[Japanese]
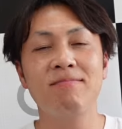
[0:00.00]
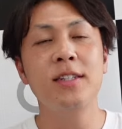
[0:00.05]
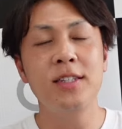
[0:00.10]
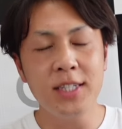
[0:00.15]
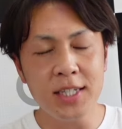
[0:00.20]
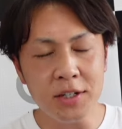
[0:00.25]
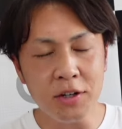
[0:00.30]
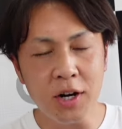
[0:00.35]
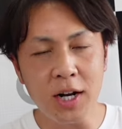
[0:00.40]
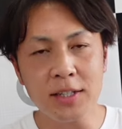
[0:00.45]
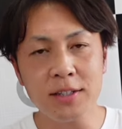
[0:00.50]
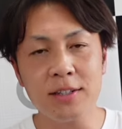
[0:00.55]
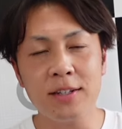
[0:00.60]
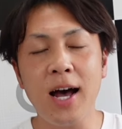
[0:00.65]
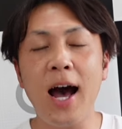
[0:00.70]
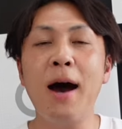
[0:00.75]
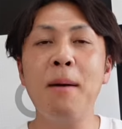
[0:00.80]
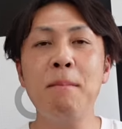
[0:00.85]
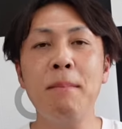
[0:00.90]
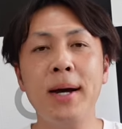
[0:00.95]
G クラス
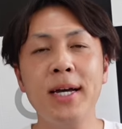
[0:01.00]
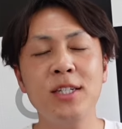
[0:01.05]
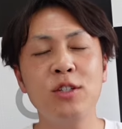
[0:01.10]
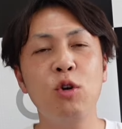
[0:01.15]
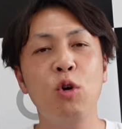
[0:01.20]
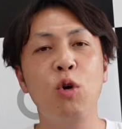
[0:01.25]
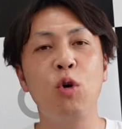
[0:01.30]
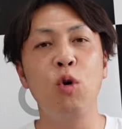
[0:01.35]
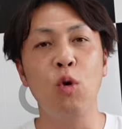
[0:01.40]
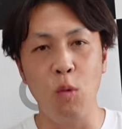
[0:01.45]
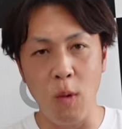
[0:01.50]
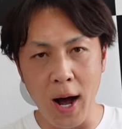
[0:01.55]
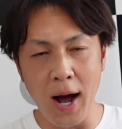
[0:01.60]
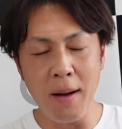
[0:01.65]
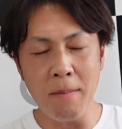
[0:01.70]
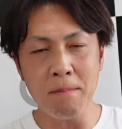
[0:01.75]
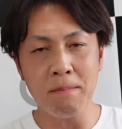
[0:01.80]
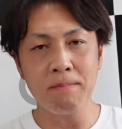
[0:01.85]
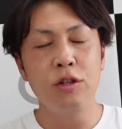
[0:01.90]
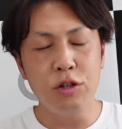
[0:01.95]
販売情報
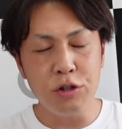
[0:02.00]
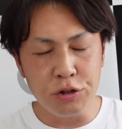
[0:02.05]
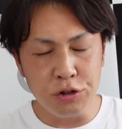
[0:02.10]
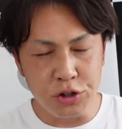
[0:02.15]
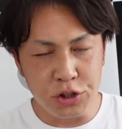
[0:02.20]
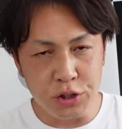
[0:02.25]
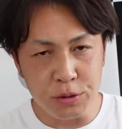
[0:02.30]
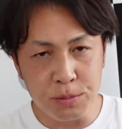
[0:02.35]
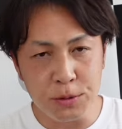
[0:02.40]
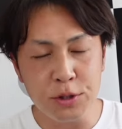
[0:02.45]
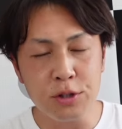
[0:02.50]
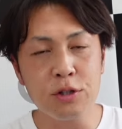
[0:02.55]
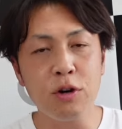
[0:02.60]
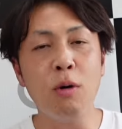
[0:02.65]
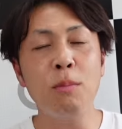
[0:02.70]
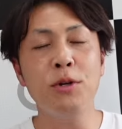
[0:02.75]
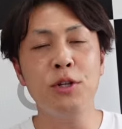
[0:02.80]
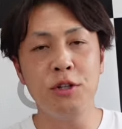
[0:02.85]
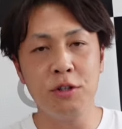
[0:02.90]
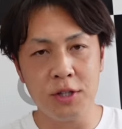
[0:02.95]
は YouTube
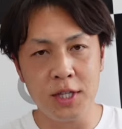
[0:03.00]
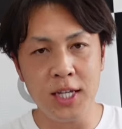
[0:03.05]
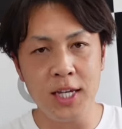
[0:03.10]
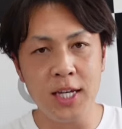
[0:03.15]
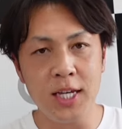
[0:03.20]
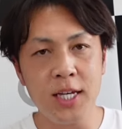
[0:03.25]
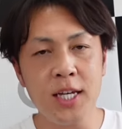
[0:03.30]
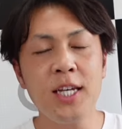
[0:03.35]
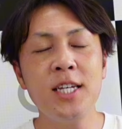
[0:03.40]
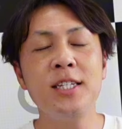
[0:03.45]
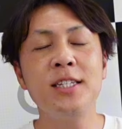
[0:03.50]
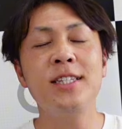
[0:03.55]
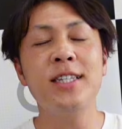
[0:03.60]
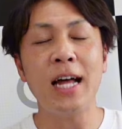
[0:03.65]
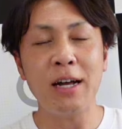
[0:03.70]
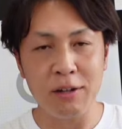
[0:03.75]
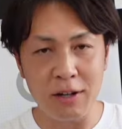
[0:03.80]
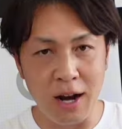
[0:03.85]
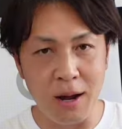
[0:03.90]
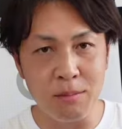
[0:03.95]
コミュニティ、
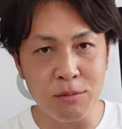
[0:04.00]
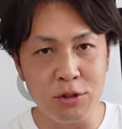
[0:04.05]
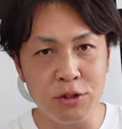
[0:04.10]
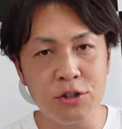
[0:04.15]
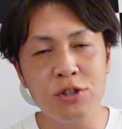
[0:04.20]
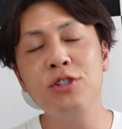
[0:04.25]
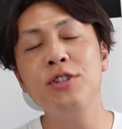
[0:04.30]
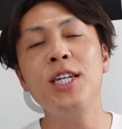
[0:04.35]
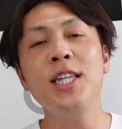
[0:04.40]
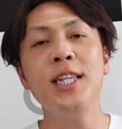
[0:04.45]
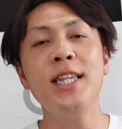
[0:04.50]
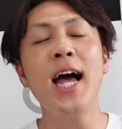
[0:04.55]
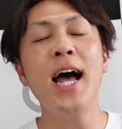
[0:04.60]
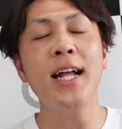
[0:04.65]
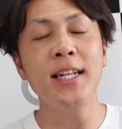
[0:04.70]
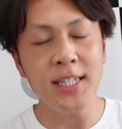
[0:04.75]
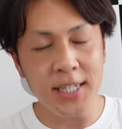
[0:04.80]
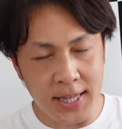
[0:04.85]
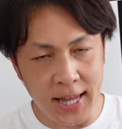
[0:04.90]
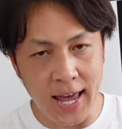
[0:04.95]
Instagram、
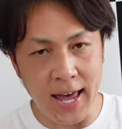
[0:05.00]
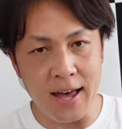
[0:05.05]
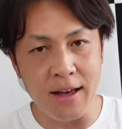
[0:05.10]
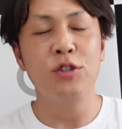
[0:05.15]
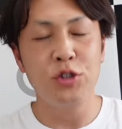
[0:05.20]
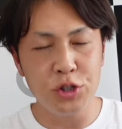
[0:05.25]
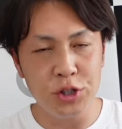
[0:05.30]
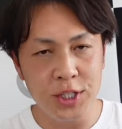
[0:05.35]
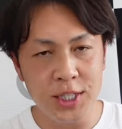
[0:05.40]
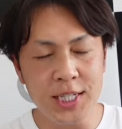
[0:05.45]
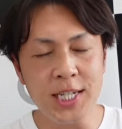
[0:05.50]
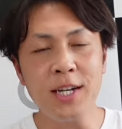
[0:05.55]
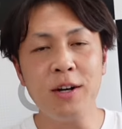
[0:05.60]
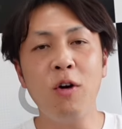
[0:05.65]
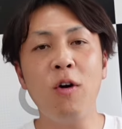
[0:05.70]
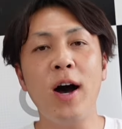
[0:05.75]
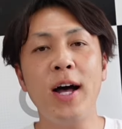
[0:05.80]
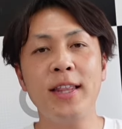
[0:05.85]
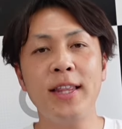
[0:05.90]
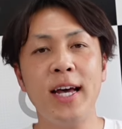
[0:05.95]
Twitter にて随時
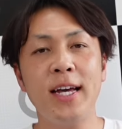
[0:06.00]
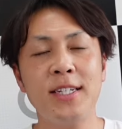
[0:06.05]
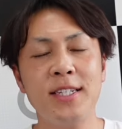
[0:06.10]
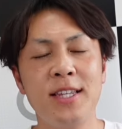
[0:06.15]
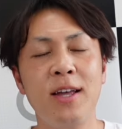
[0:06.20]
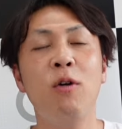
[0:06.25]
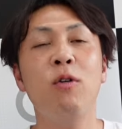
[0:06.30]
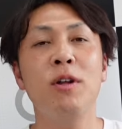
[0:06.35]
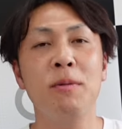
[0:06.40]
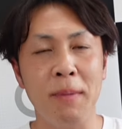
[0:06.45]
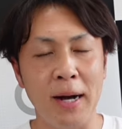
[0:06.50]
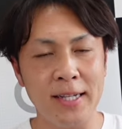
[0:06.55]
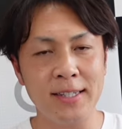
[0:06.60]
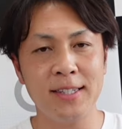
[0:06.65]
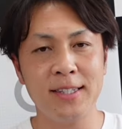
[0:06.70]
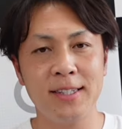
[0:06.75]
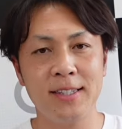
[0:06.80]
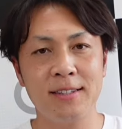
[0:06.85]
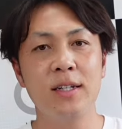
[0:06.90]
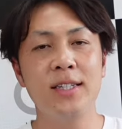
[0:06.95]
ご案内しておりま
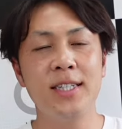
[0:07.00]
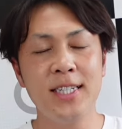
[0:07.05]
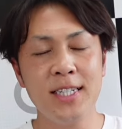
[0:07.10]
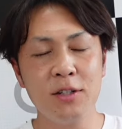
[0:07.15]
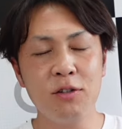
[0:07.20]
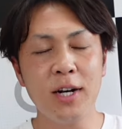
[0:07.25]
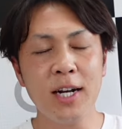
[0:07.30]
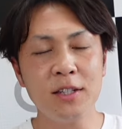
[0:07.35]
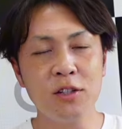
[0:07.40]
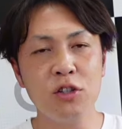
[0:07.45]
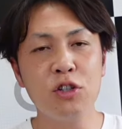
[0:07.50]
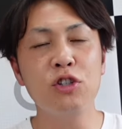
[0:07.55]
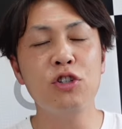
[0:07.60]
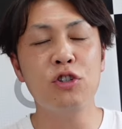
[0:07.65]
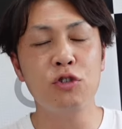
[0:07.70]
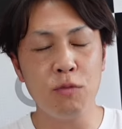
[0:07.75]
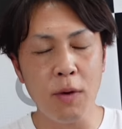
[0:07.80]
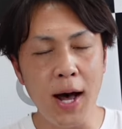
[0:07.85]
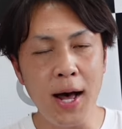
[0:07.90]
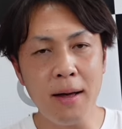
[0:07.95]
す G
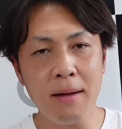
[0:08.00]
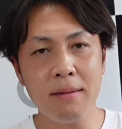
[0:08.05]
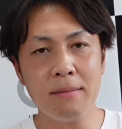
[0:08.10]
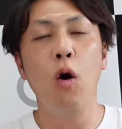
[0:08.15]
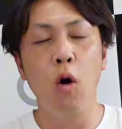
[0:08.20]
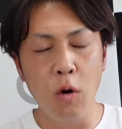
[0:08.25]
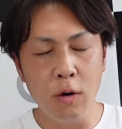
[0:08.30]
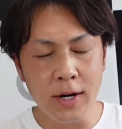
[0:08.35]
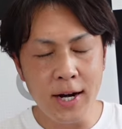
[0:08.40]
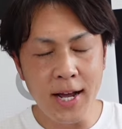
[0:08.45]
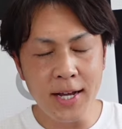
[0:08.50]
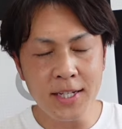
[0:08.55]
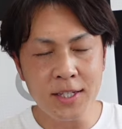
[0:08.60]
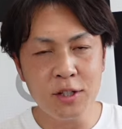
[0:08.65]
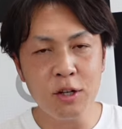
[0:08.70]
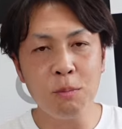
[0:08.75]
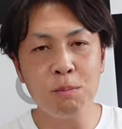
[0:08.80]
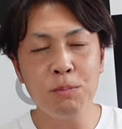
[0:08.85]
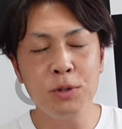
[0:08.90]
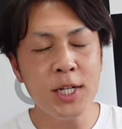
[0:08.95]
クラスグッズは
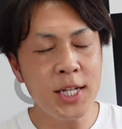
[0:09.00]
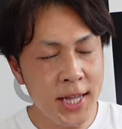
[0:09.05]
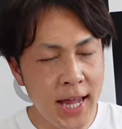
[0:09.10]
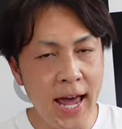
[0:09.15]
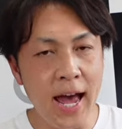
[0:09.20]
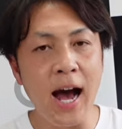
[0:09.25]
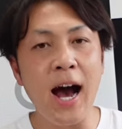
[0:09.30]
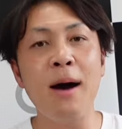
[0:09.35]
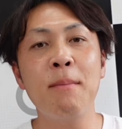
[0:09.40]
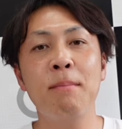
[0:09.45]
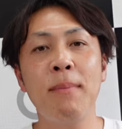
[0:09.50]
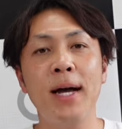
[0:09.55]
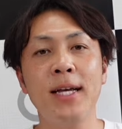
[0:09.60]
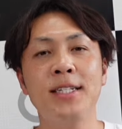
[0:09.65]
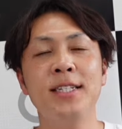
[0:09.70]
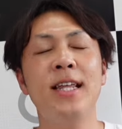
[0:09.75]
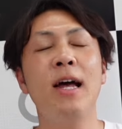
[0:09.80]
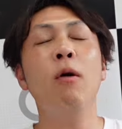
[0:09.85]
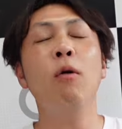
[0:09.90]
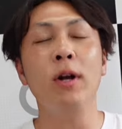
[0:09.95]
オンラインショップにて販売
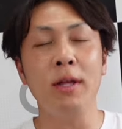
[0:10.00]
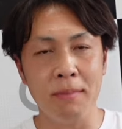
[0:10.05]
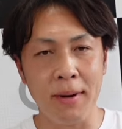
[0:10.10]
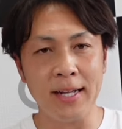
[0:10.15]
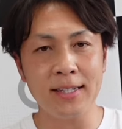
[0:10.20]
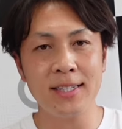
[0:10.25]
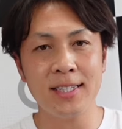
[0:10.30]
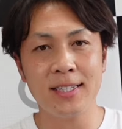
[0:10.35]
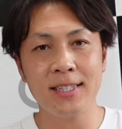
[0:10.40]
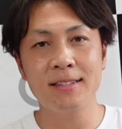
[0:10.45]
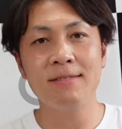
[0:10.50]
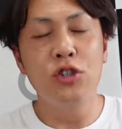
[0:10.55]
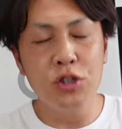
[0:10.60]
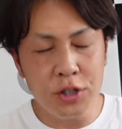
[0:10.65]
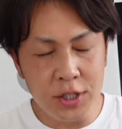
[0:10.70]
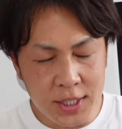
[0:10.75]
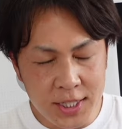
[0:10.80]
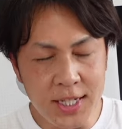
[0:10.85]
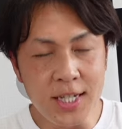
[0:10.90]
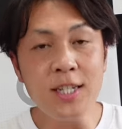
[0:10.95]
しております
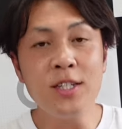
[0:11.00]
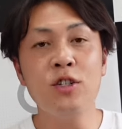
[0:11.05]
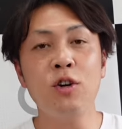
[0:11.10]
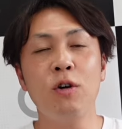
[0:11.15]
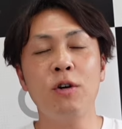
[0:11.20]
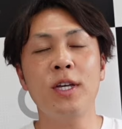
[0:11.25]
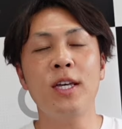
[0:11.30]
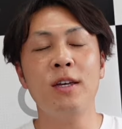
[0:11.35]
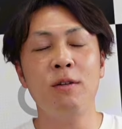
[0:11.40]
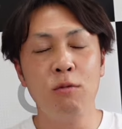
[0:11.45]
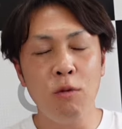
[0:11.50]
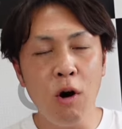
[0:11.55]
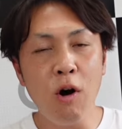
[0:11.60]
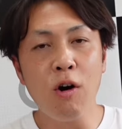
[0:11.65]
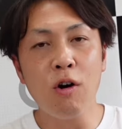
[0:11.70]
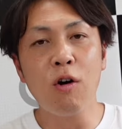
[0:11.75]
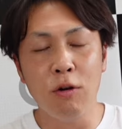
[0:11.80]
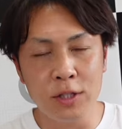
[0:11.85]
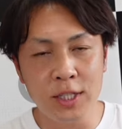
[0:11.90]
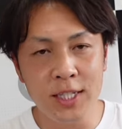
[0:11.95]
随時商品
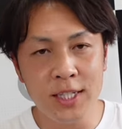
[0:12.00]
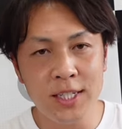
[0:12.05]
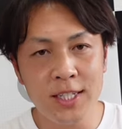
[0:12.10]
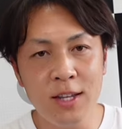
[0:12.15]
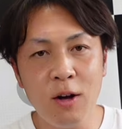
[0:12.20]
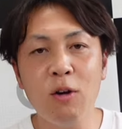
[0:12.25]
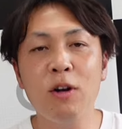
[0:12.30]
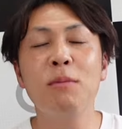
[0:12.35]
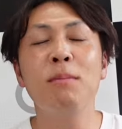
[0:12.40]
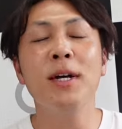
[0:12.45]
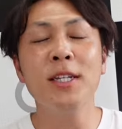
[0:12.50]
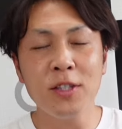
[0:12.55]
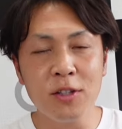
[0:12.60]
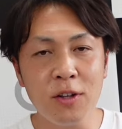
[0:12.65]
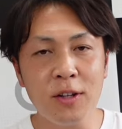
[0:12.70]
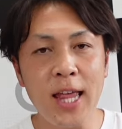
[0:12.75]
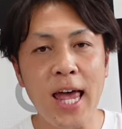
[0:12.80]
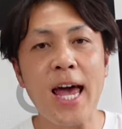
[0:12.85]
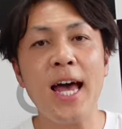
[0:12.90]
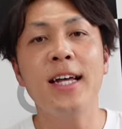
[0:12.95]
を更新しております
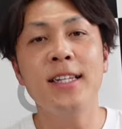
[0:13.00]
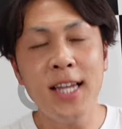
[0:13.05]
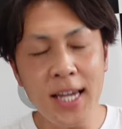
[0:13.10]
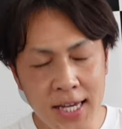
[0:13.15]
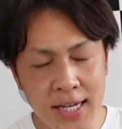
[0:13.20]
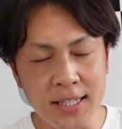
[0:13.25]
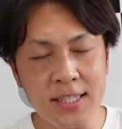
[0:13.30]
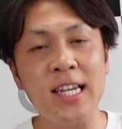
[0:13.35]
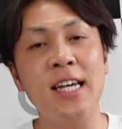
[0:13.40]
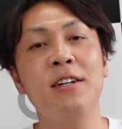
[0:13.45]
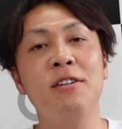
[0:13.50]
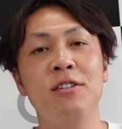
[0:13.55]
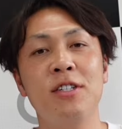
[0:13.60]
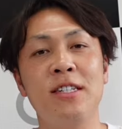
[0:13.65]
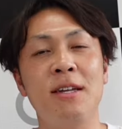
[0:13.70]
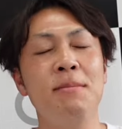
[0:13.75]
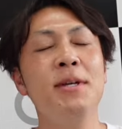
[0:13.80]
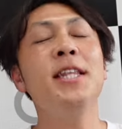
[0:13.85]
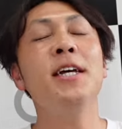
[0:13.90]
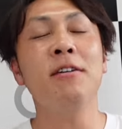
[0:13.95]
のでぜひチェックし
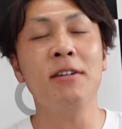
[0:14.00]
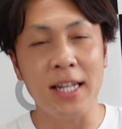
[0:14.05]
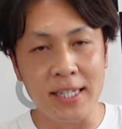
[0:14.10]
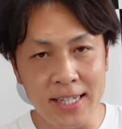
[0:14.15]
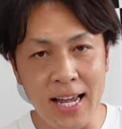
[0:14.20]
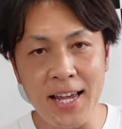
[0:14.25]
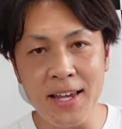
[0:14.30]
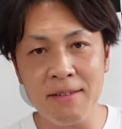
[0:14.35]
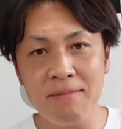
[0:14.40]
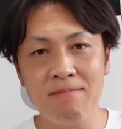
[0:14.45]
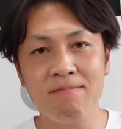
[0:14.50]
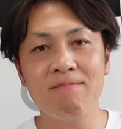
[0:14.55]
てみてください